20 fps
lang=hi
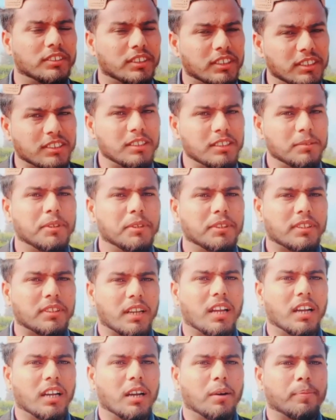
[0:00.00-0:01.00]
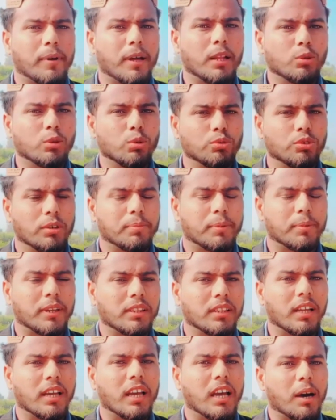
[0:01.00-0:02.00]
किसी भी तरह का पालतू जो
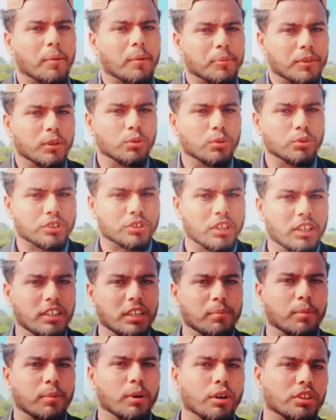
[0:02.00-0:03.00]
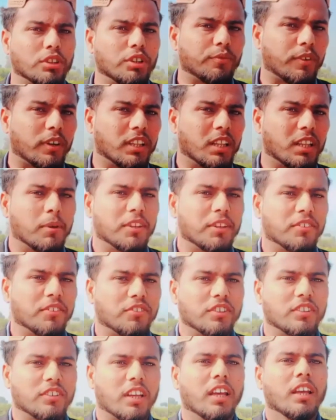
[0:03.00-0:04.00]
परिंदा है आप ये उसके लिए बहुत ही फ़ायदा मंद
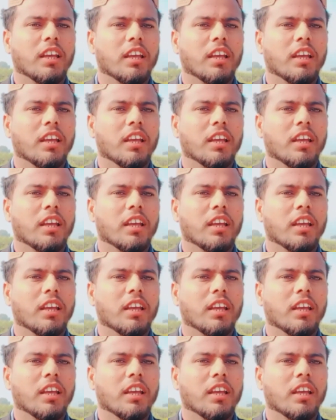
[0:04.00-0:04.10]
चीज़ है